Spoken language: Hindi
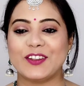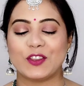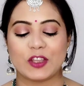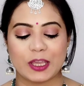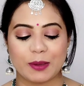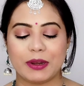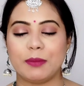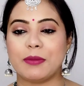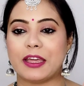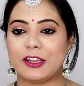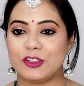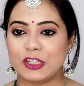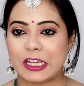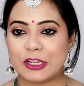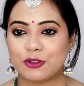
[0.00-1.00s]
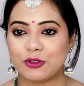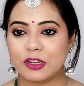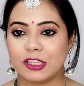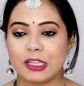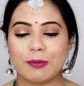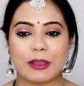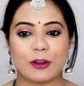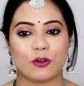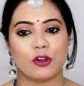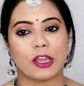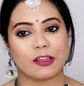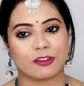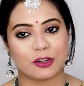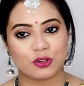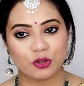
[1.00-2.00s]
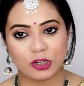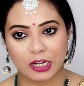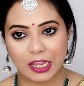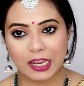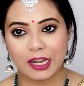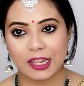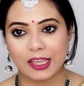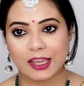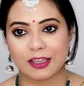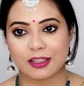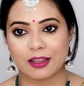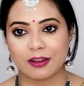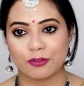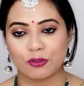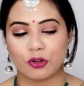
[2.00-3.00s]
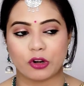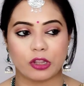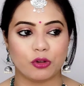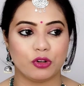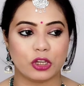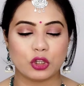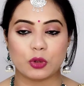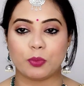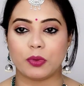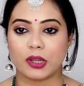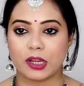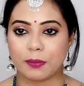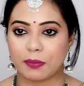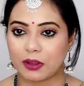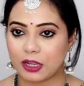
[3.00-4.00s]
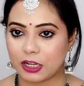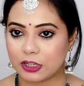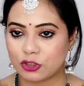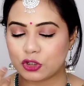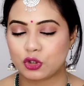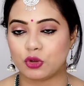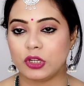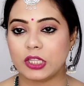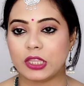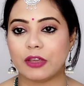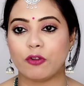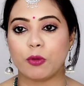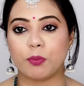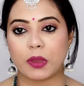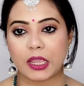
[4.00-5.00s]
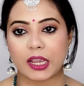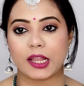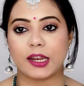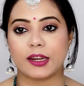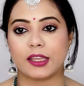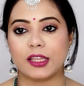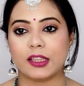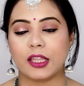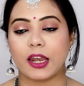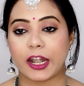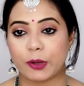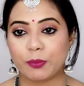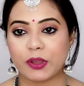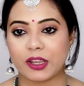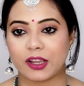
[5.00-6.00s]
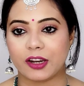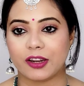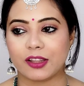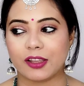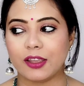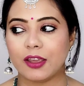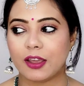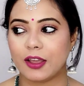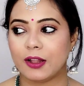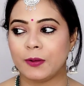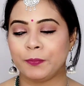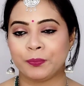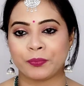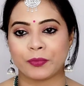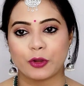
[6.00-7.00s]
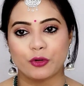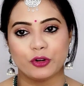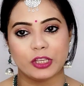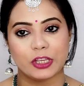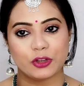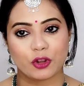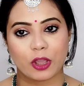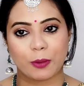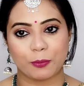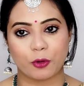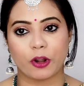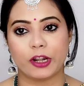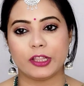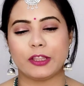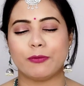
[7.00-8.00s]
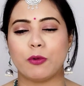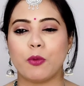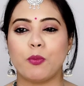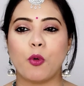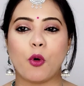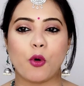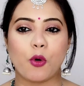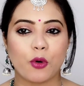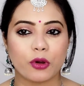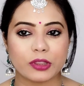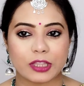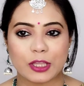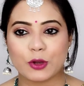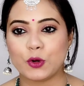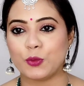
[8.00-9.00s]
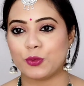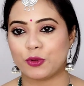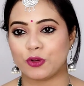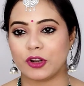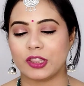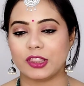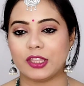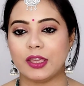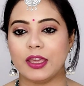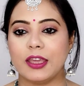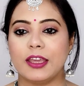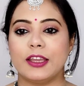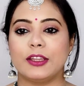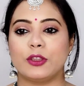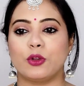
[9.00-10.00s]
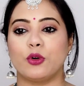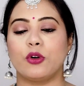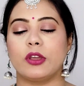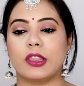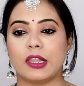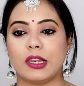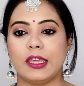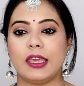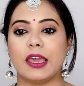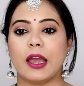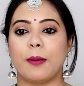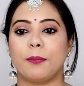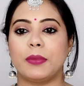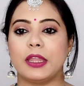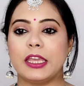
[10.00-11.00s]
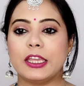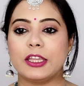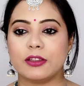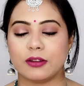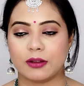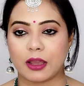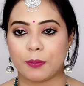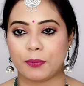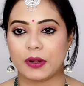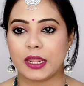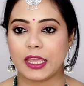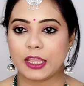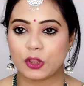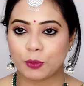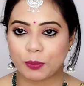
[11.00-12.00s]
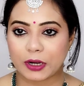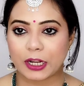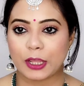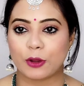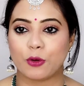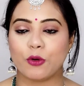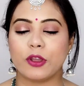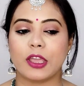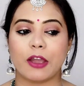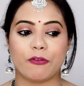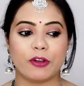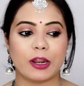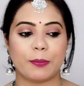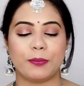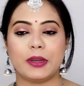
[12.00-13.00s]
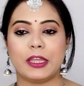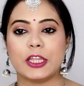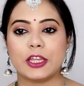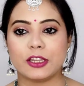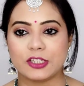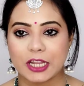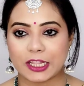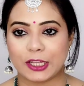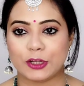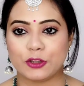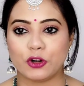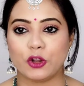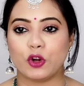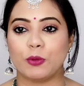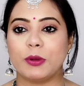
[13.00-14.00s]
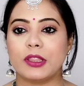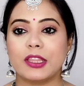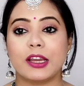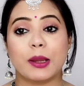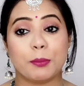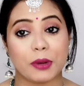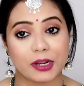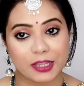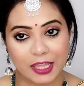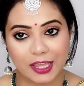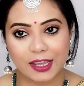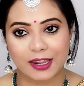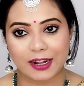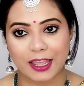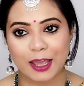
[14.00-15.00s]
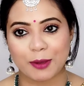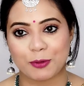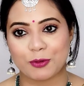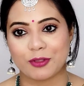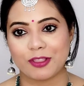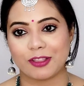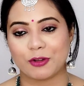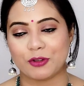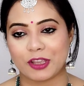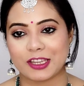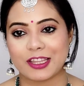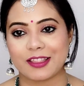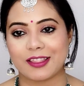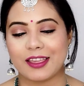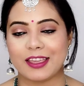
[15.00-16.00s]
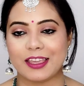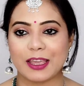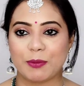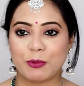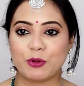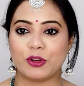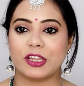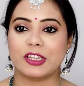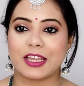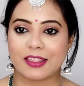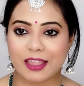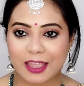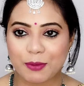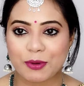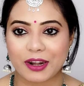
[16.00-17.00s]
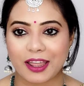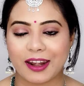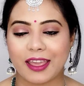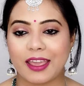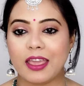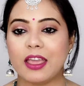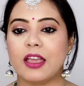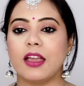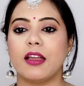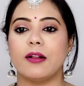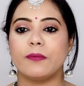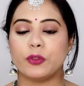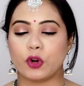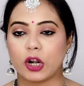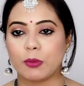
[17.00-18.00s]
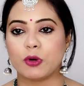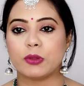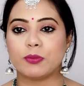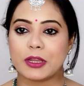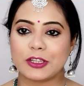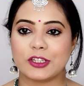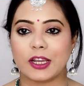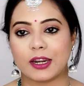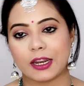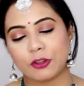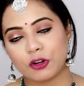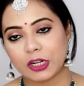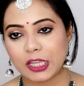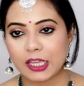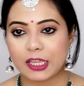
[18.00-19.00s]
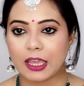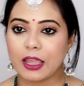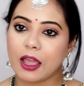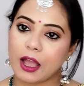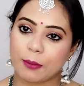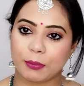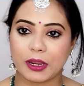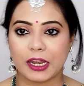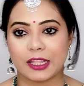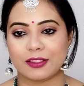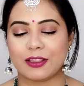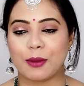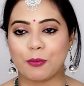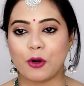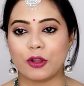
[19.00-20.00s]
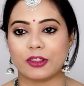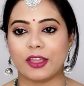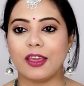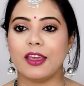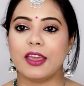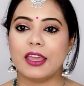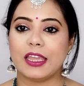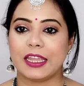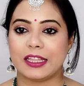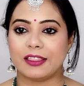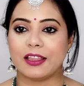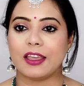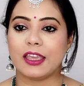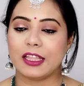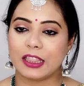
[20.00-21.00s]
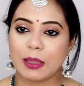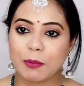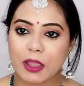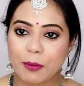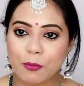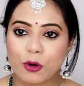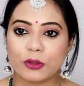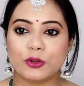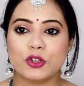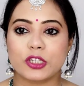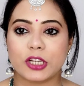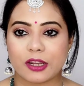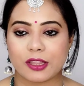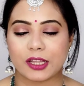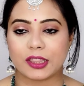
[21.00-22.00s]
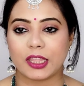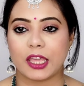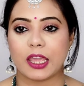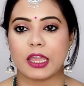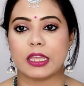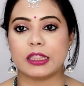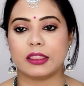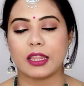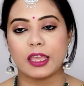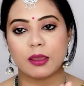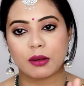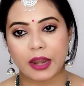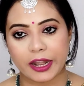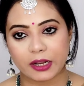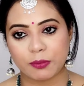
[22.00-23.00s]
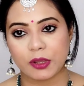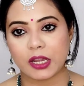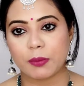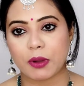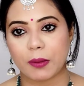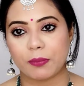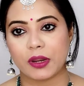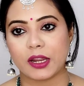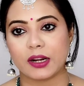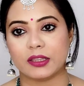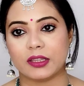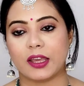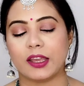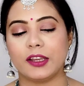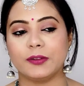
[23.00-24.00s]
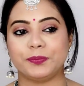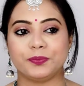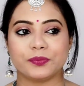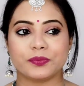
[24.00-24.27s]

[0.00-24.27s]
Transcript: तो ये मेरी मैरिज की ही चुन्नी थी मैंने कोई एक्स्ट्रा चुन्नी नहीं ली है उन्होंने उनकी जो जो चुन्नी थी वो पिंक कलर की थी लाइट पिंक कलर की और उनकी जो एम्ब्रॉयडरी थी वो बहुत ही खूबसूरत थी तो इसलिए अपनी अपने ही दुपट्टे को या फिर अपने ही शादी के जोड़े को भी इतना कंपेयर नहीं करना है हमें उन, उनके जैसे कि हमें उनके जैसा ही बनाना है थोड़ा बहुत मैच कर रहा है तो ठीक है आपके लिए इतना बहुत है इतना इतने में हम बहुत कुछ कर सकते हैं इतना ही लाइट मेकअप आपने करना है